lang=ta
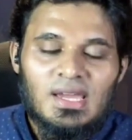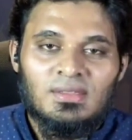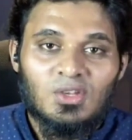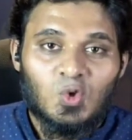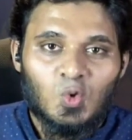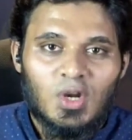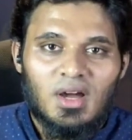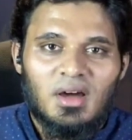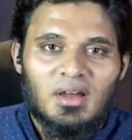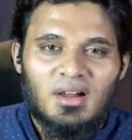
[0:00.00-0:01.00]
இந்த
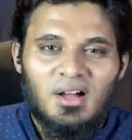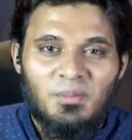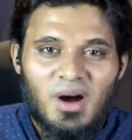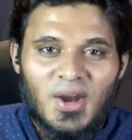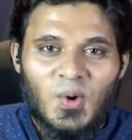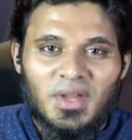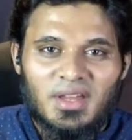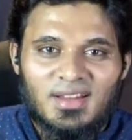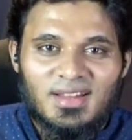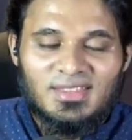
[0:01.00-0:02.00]
சூரா
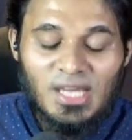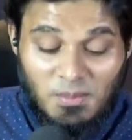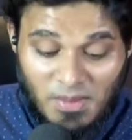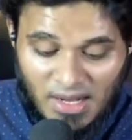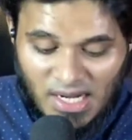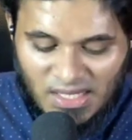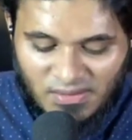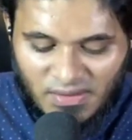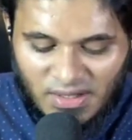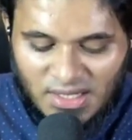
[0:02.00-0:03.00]
ரஹ்மானுடைய தன்மைகளை
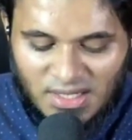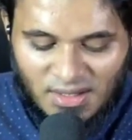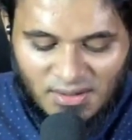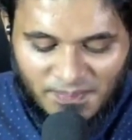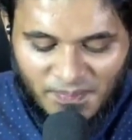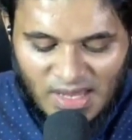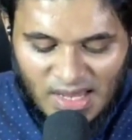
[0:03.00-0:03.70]
விவரிக்கிறது